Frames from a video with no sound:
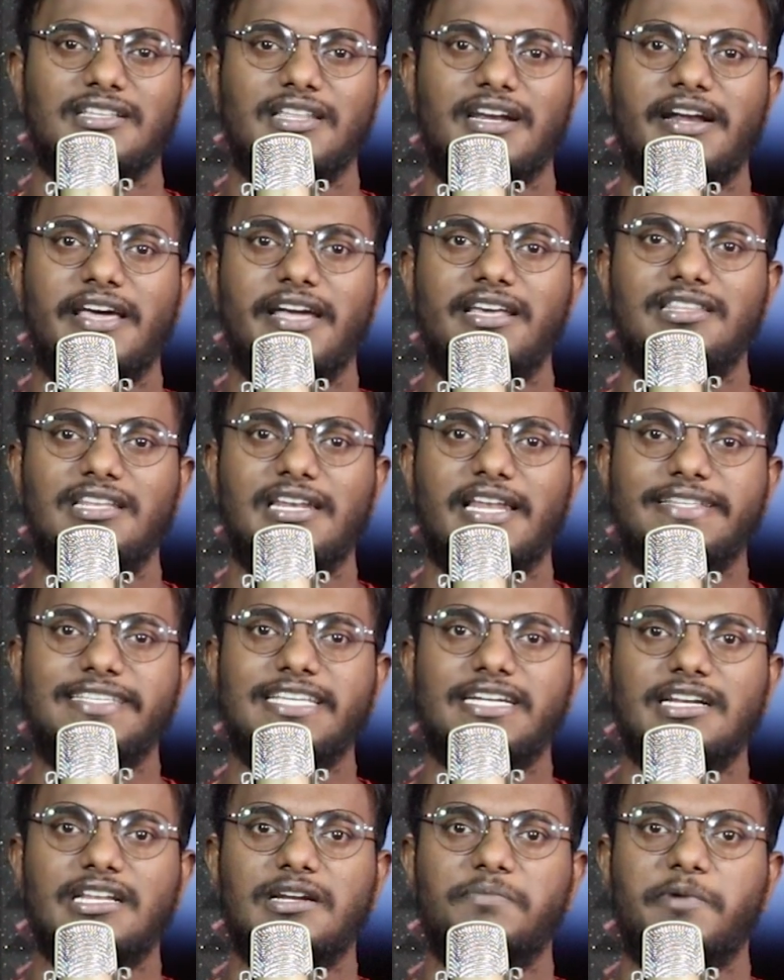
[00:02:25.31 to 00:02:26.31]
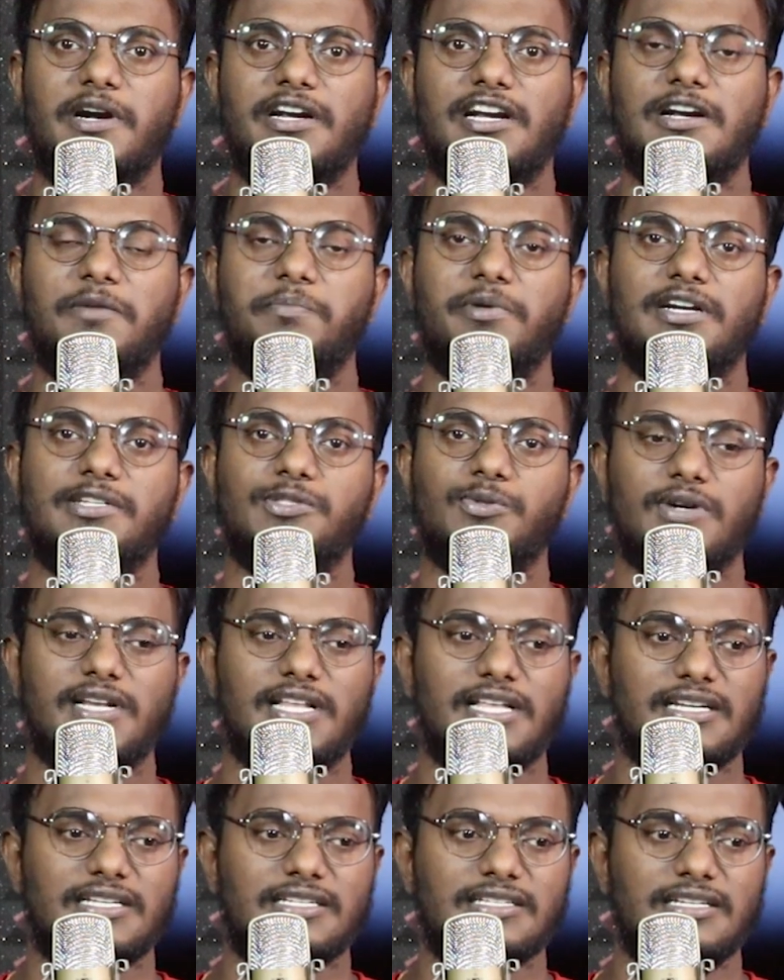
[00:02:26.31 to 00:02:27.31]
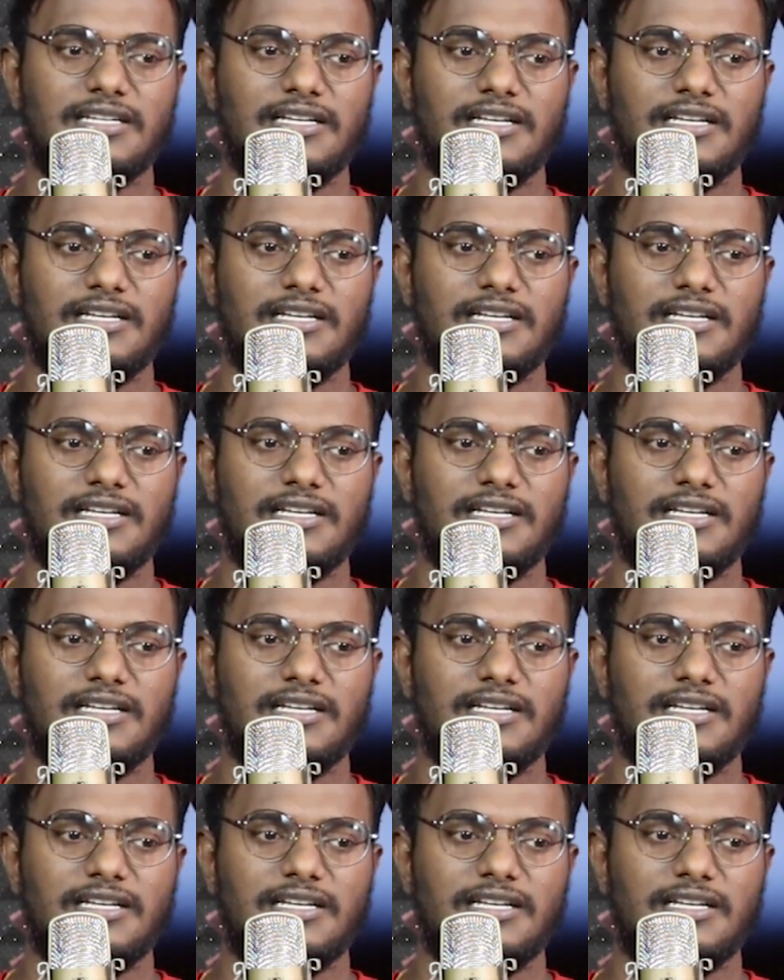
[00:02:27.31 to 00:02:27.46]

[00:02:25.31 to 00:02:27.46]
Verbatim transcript: என்னடா இது லட்சக்கணக்கில் பணம் அனுப்புகிறான்னு சொல்கிறாரு